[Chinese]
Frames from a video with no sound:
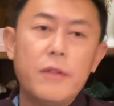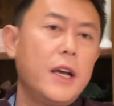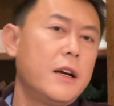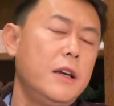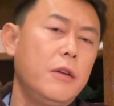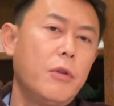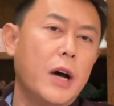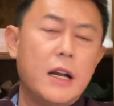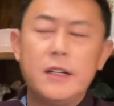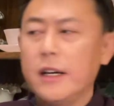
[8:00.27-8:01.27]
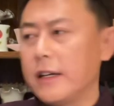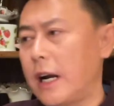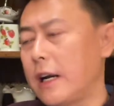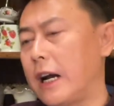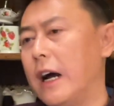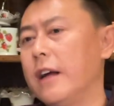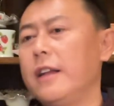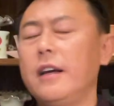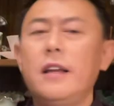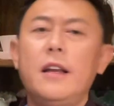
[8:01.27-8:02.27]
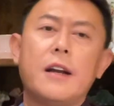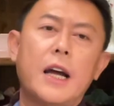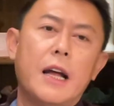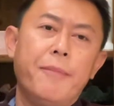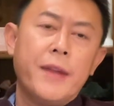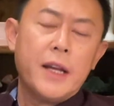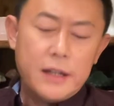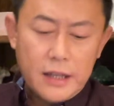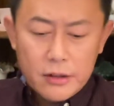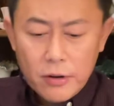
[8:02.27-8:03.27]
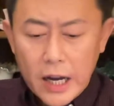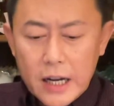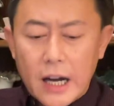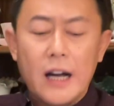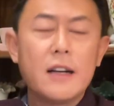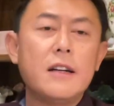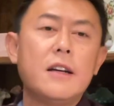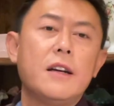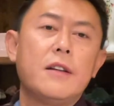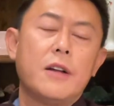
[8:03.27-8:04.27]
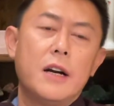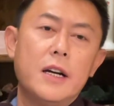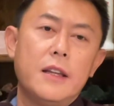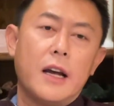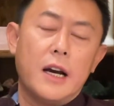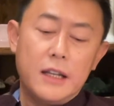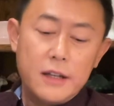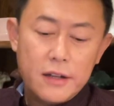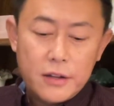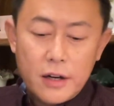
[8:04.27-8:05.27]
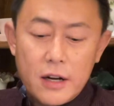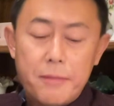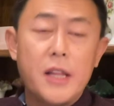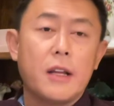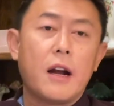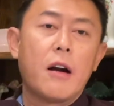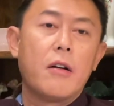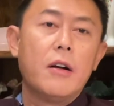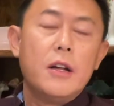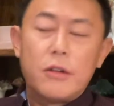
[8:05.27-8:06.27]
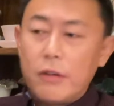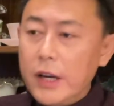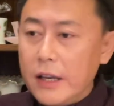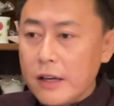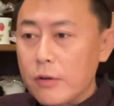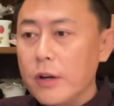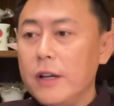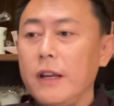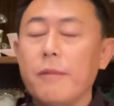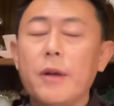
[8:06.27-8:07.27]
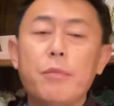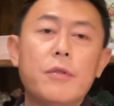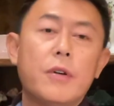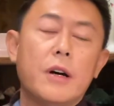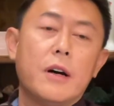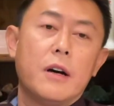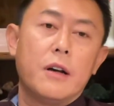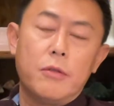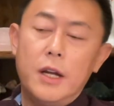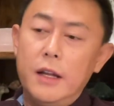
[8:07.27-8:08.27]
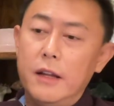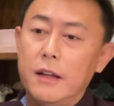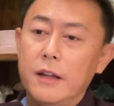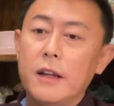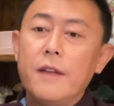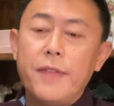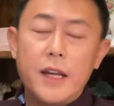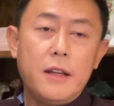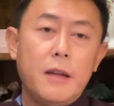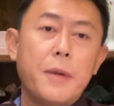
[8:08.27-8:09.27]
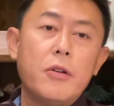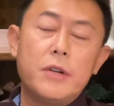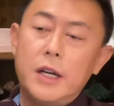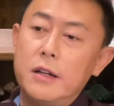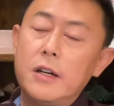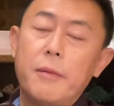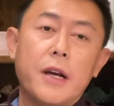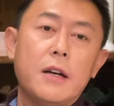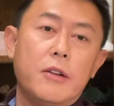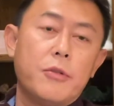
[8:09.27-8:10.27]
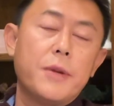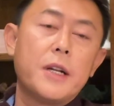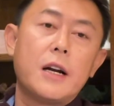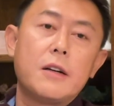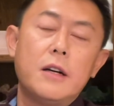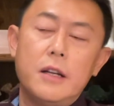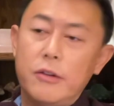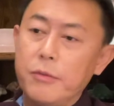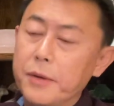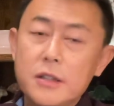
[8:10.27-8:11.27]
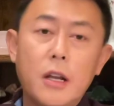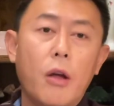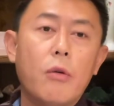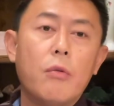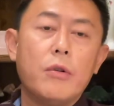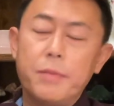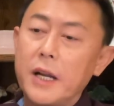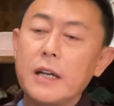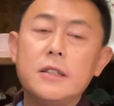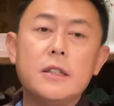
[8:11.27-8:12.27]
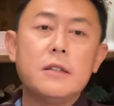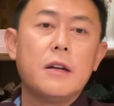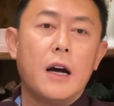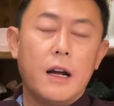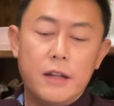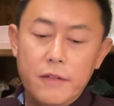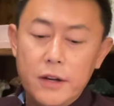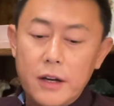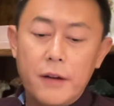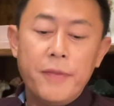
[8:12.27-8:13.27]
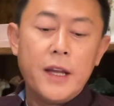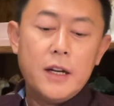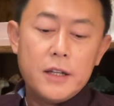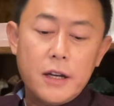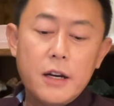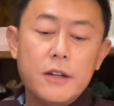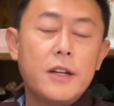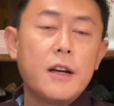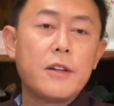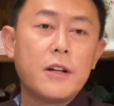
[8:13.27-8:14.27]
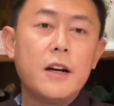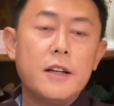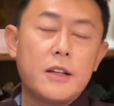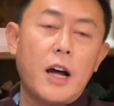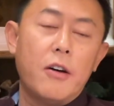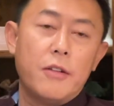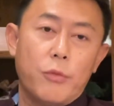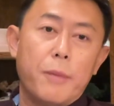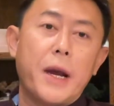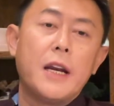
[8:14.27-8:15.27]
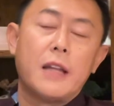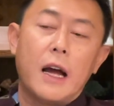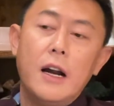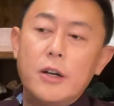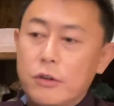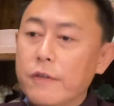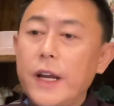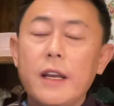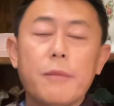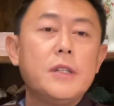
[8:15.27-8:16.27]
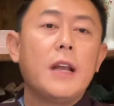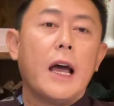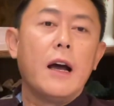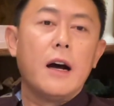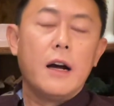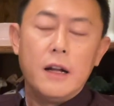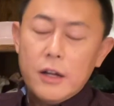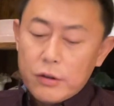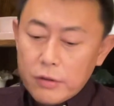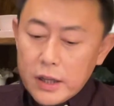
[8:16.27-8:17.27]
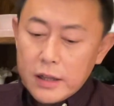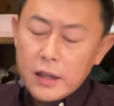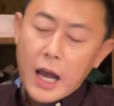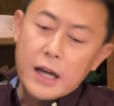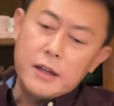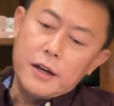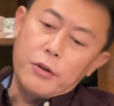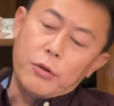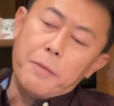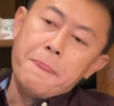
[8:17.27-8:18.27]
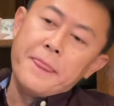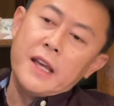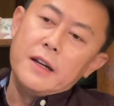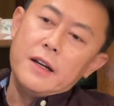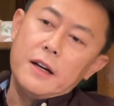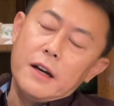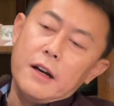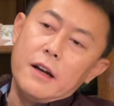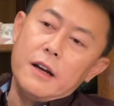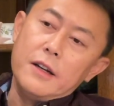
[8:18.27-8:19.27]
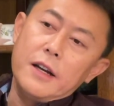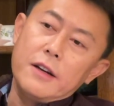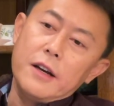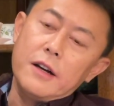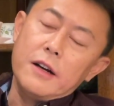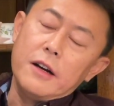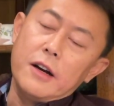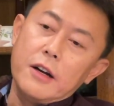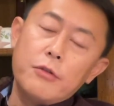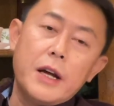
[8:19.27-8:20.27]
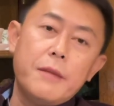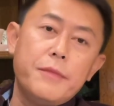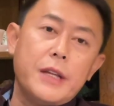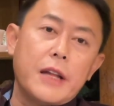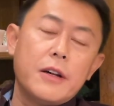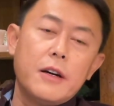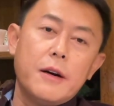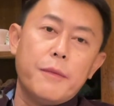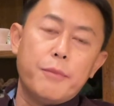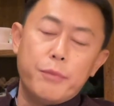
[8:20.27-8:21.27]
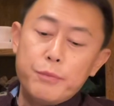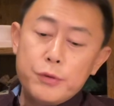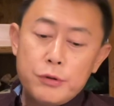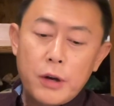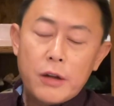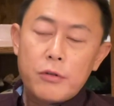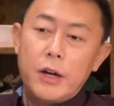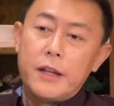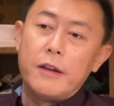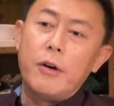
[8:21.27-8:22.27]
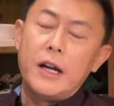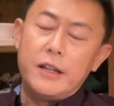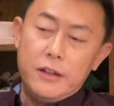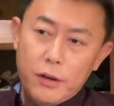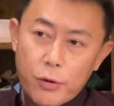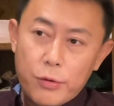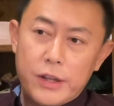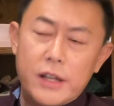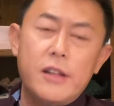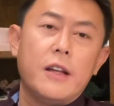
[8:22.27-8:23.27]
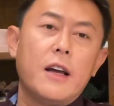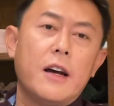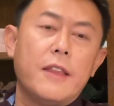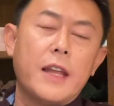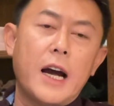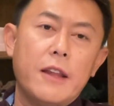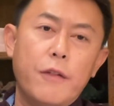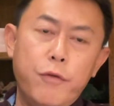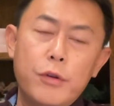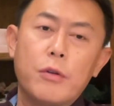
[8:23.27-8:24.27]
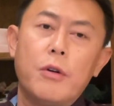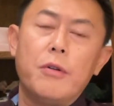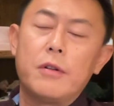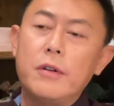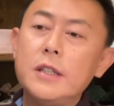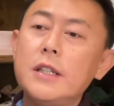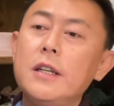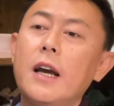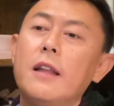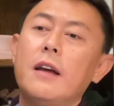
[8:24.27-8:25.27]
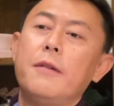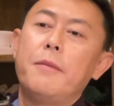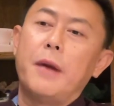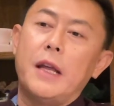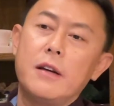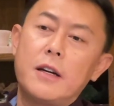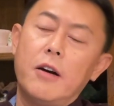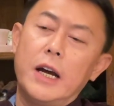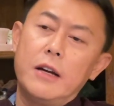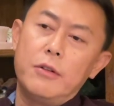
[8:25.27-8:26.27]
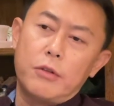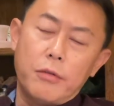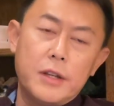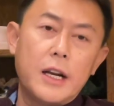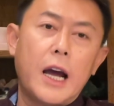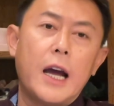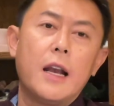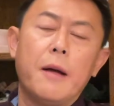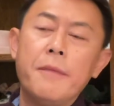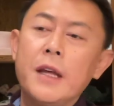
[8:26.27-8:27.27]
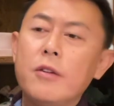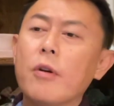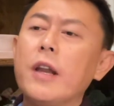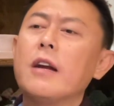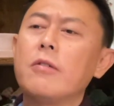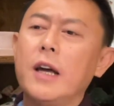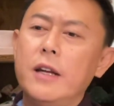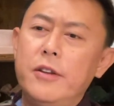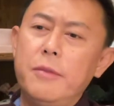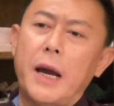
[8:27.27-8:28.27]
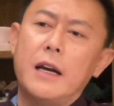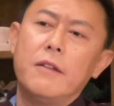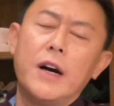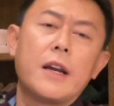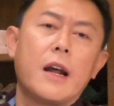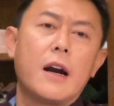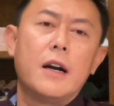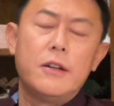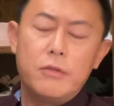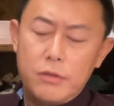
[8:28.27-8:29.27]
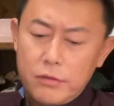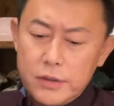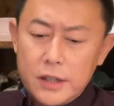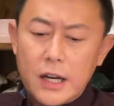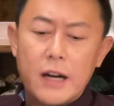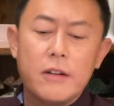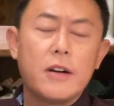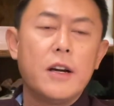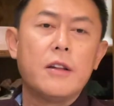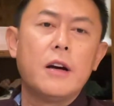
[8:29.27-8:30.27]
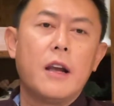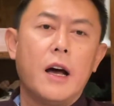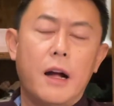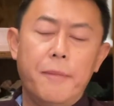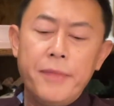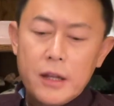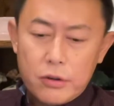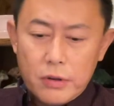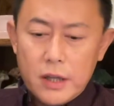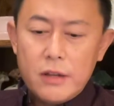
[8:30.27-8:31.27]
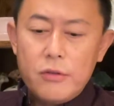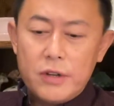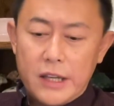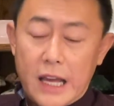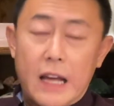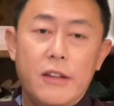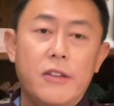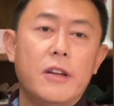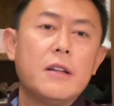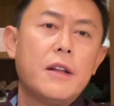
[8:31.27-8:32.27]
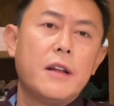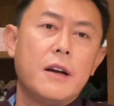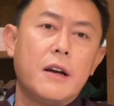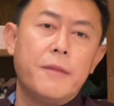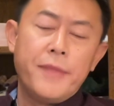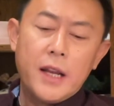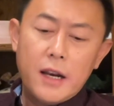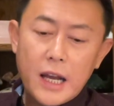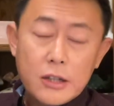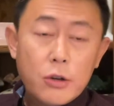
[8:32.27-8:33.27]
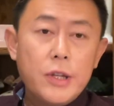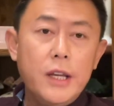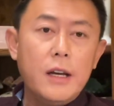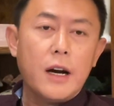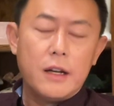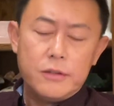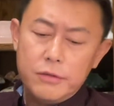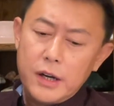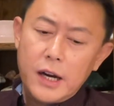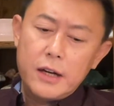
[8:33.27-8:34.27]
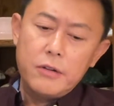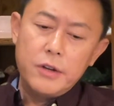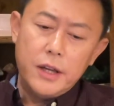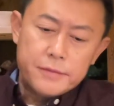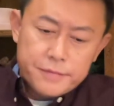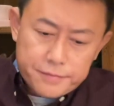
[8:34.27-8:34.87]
那个医院、这个商场、那个地铁站，你都还扛着这个责任呢，你这责任没解套，所以你说你们不做核酸，那你没有这个证明，你就不能上车，你就不能进楼，我就不能让你进啊，因为这个这个这个责任的套子我背着呢，除非你不进来啊，所以呢，他的这种，呃，这个这个核酸检测。不需要做了的话，又引起了很大的副作用，所以今天呢，这北京朝阳又重新开了，又列出来几百个网点啊，又重新开始可以测了啊，所以呢，就是典型的在那拉抽屉啊，就在那拉抽屉。